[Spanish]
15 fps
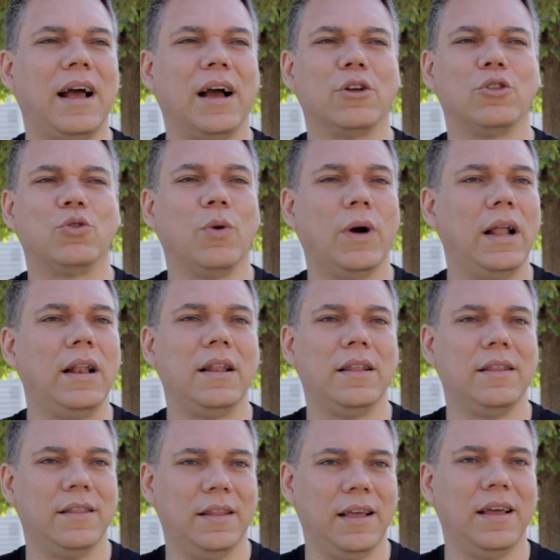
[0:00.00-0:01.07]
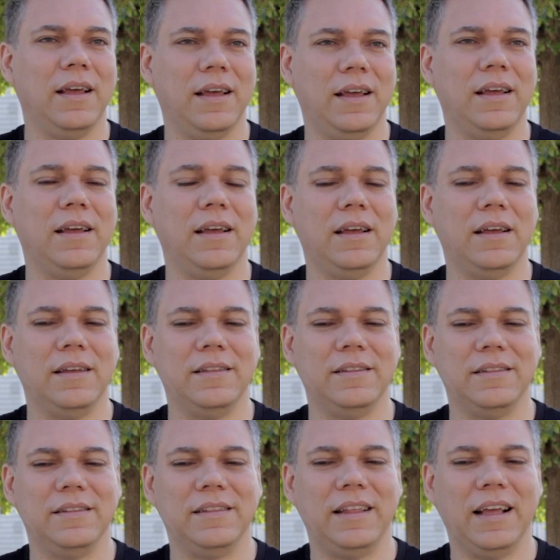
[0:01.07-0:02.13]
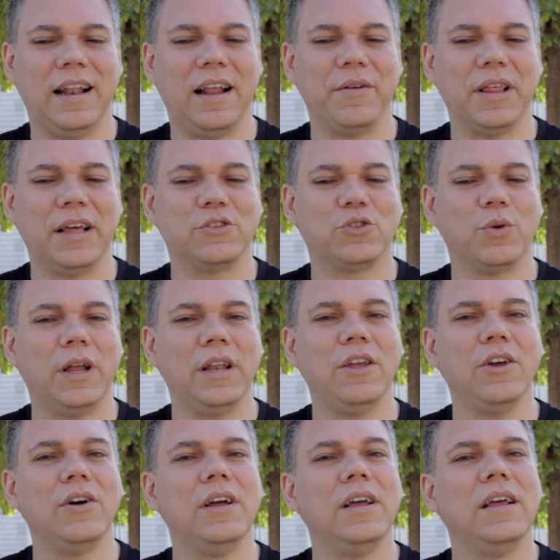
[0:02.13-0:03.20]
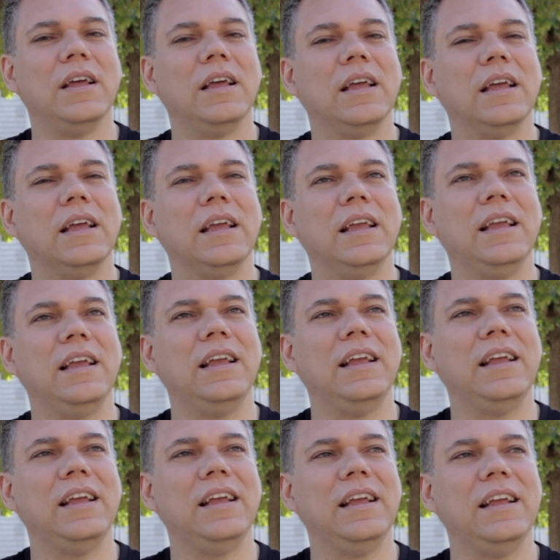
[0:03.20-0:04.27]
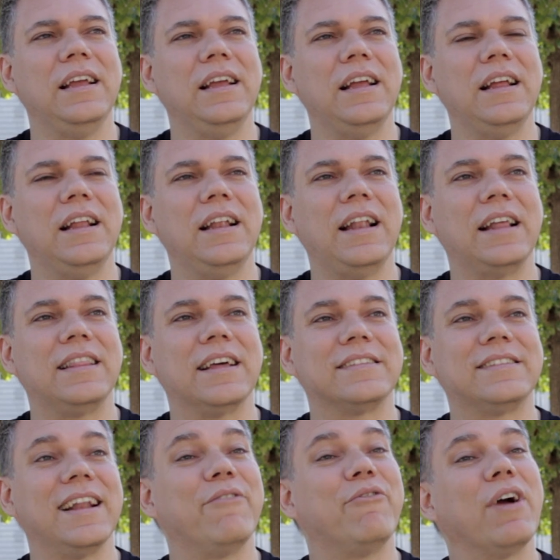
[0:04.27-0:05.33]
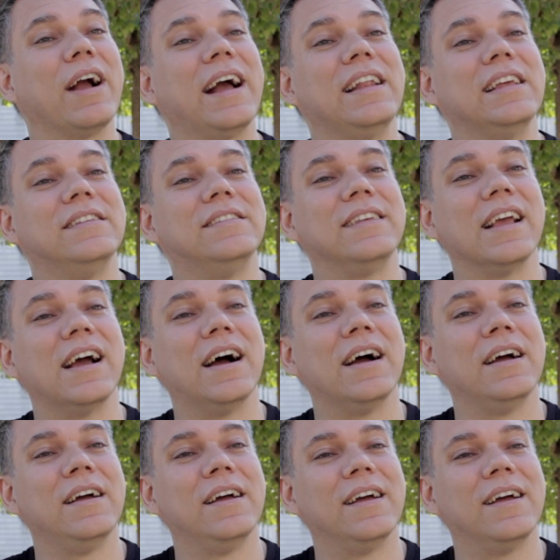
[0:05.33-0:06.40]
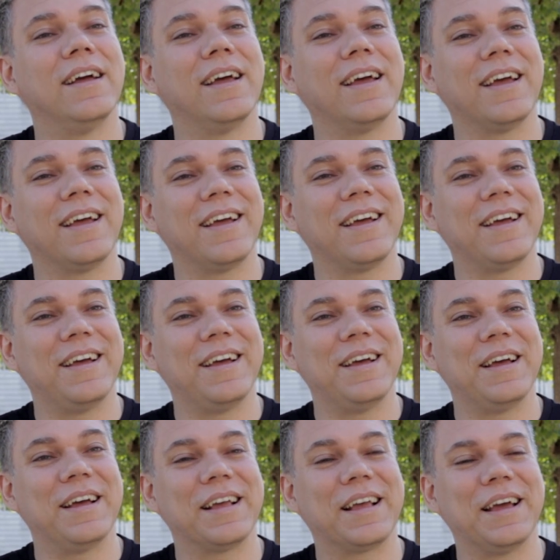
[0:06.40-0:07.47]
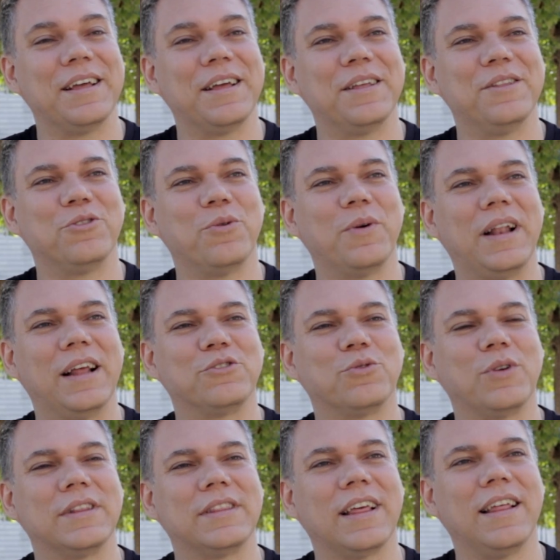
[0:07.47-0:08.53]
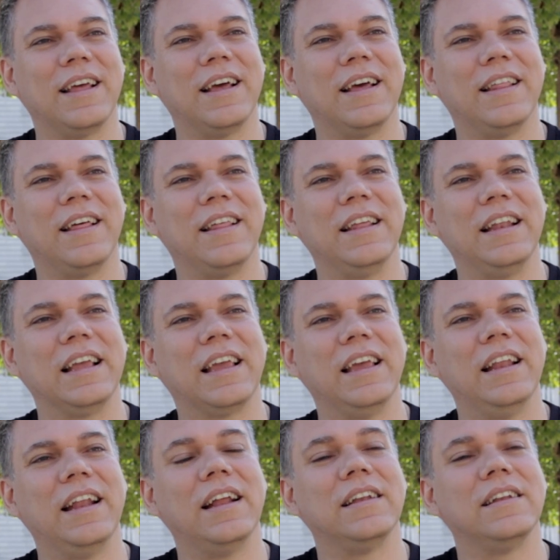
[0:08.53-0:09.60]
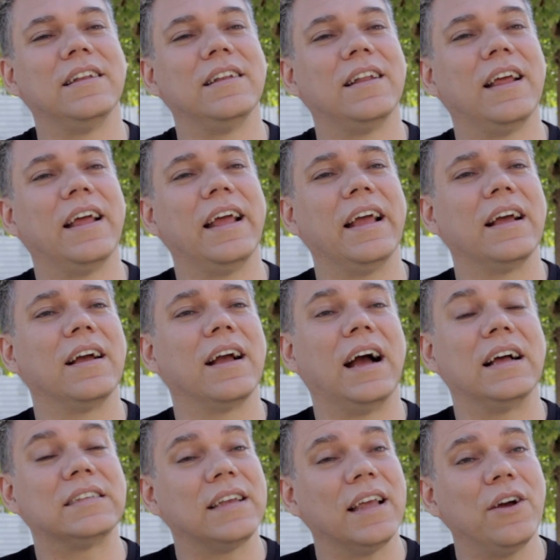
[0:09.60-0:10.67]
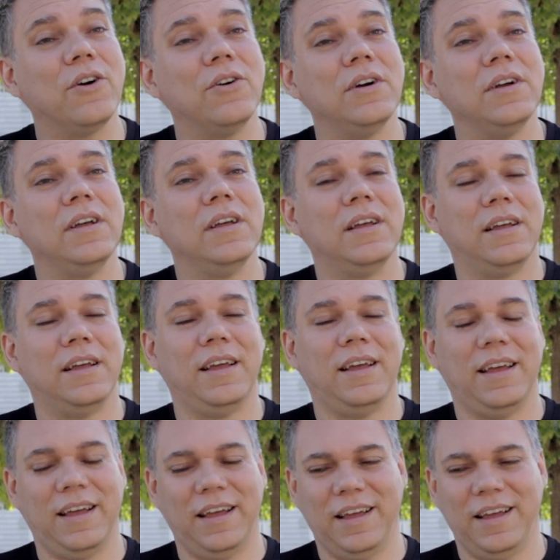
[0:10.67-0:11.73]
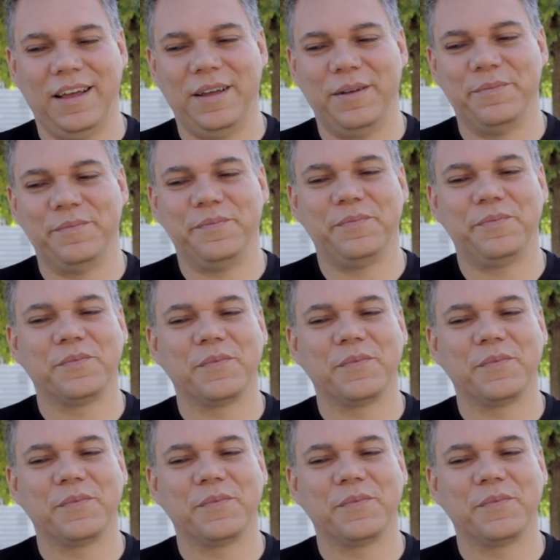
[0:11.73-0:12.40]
actual de, La vida sueño y la tercera fue en Galicia, eh, que tuve la suerte de, dirigir en, gallego. Eh,